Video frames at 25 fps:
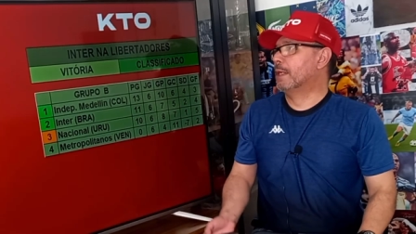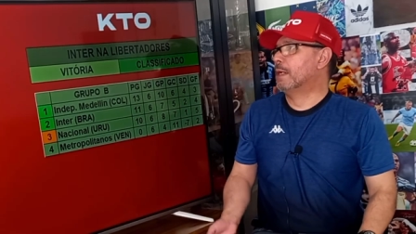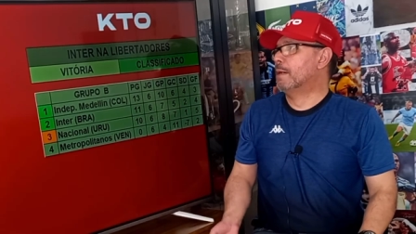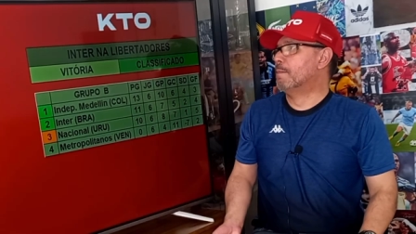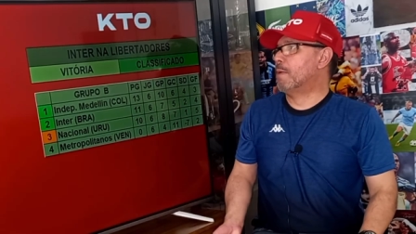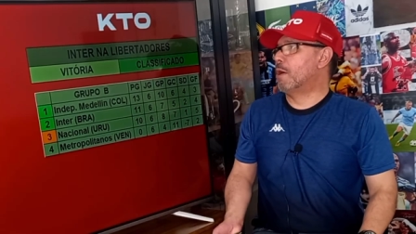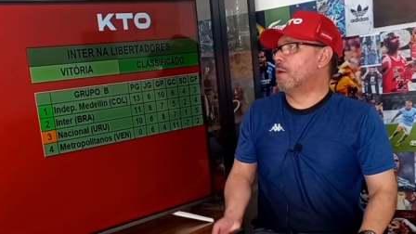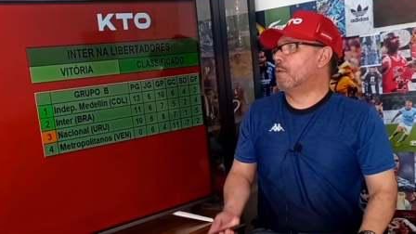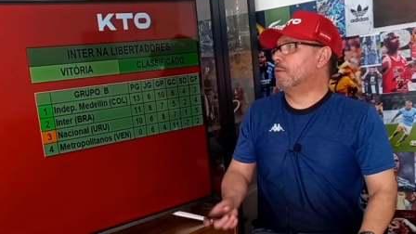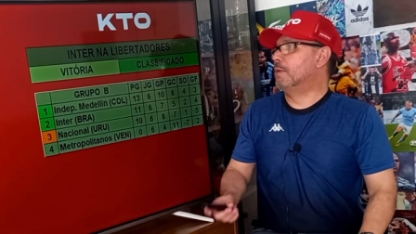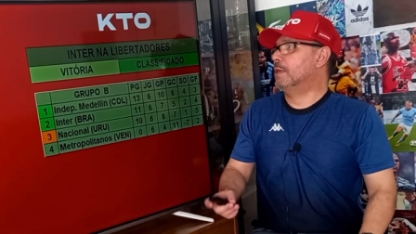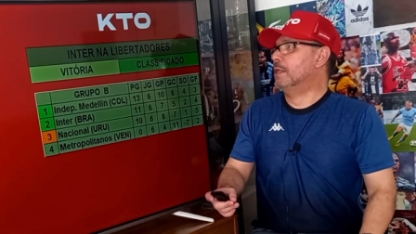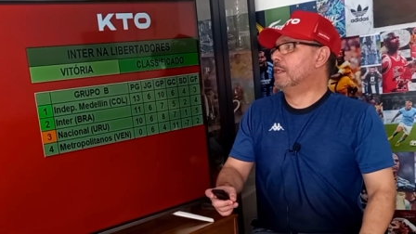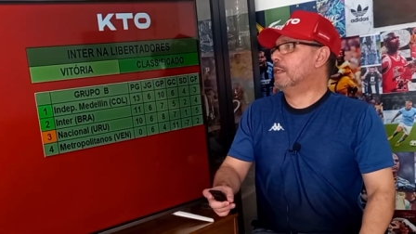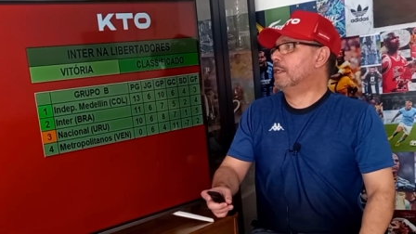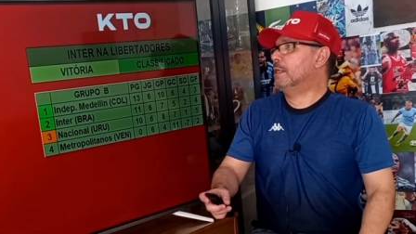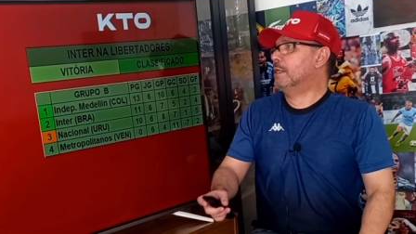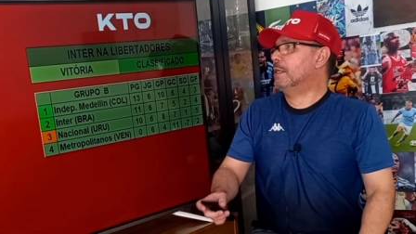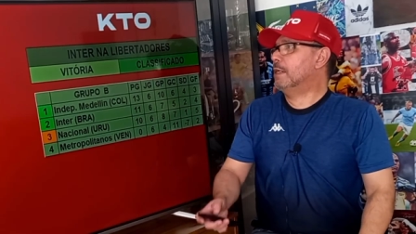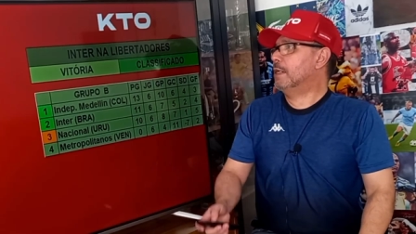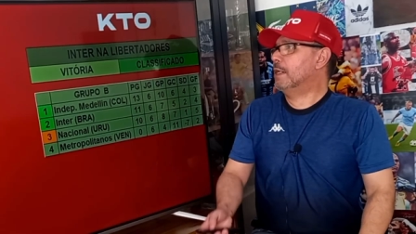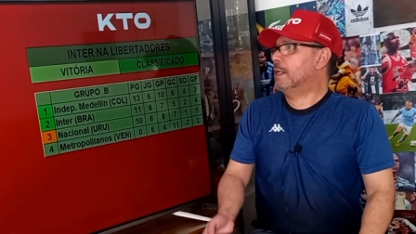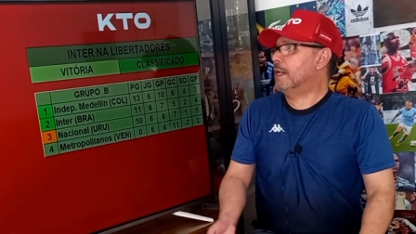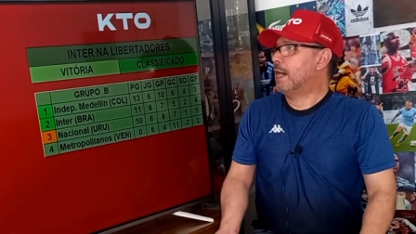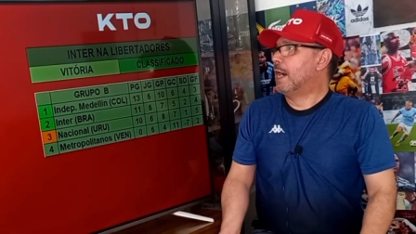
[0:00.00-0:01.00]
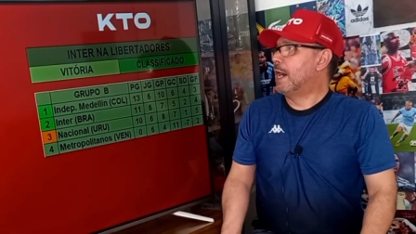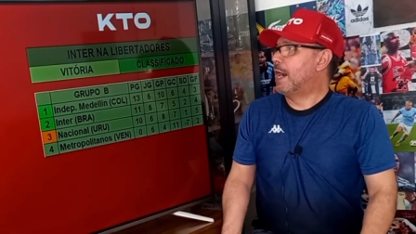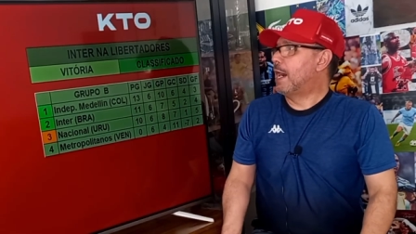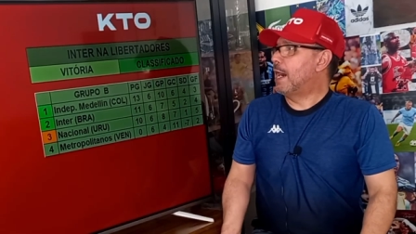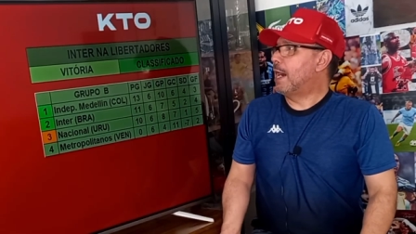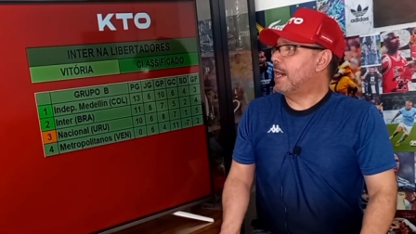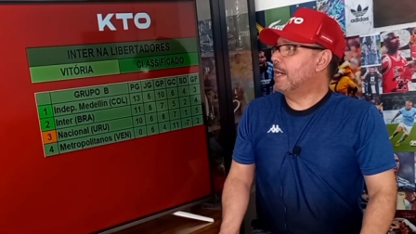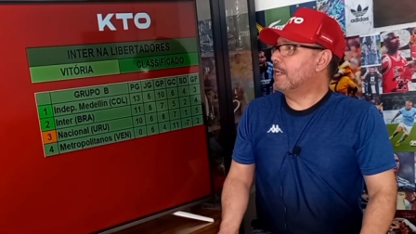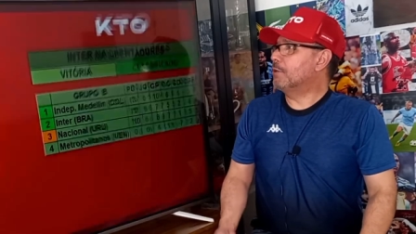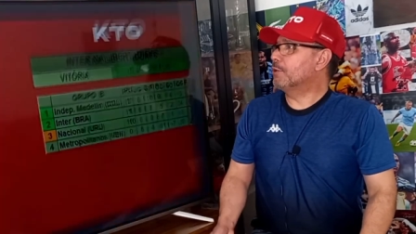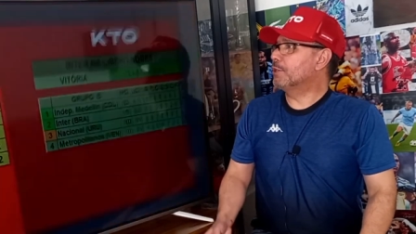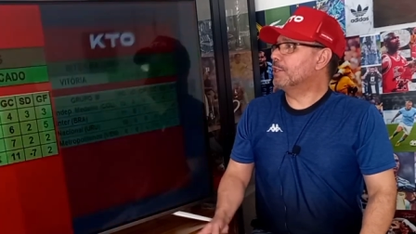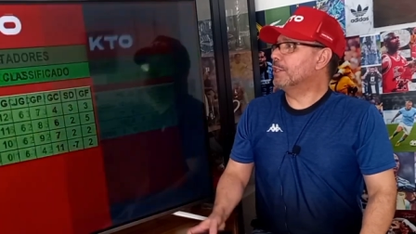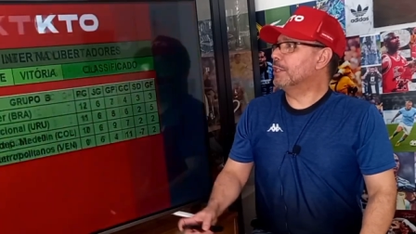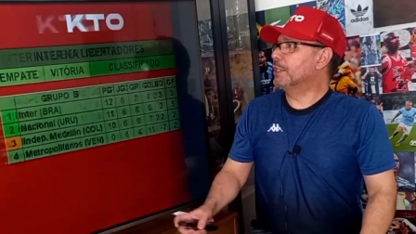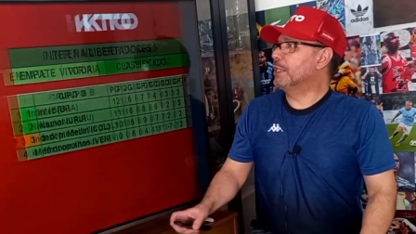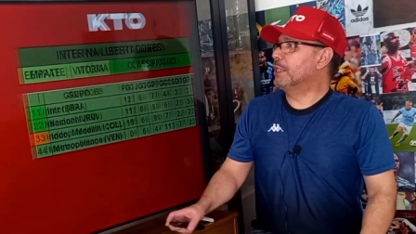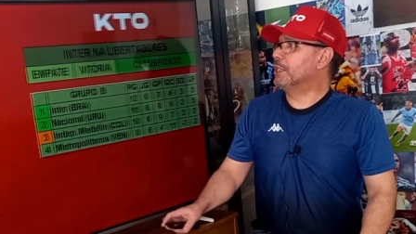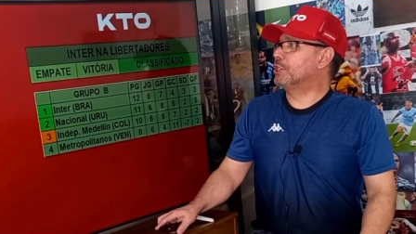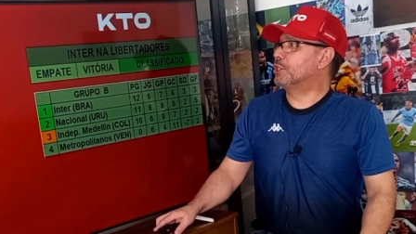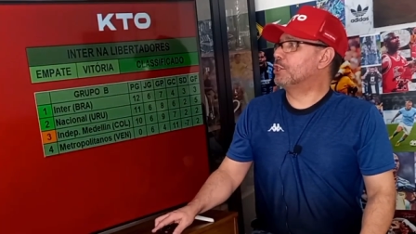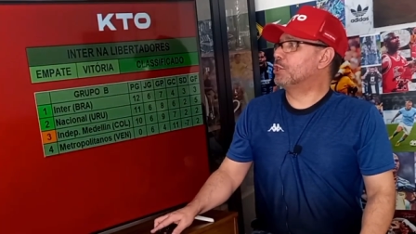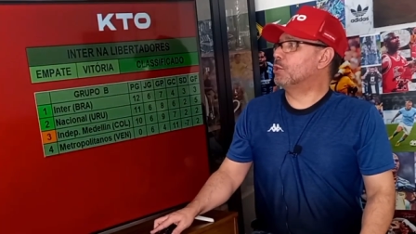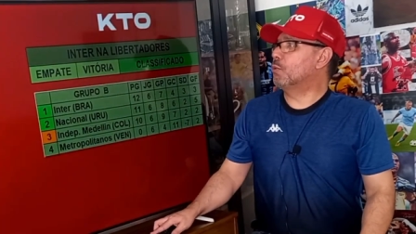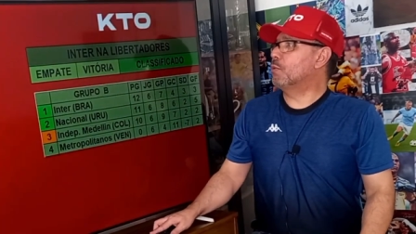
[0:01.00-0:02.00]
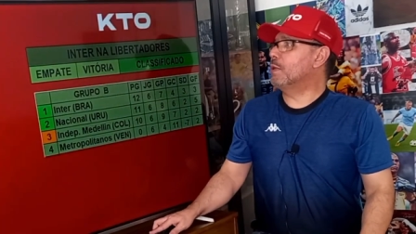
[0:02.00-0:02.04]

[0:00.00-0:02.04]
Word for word: Bom, aí é o seguinte,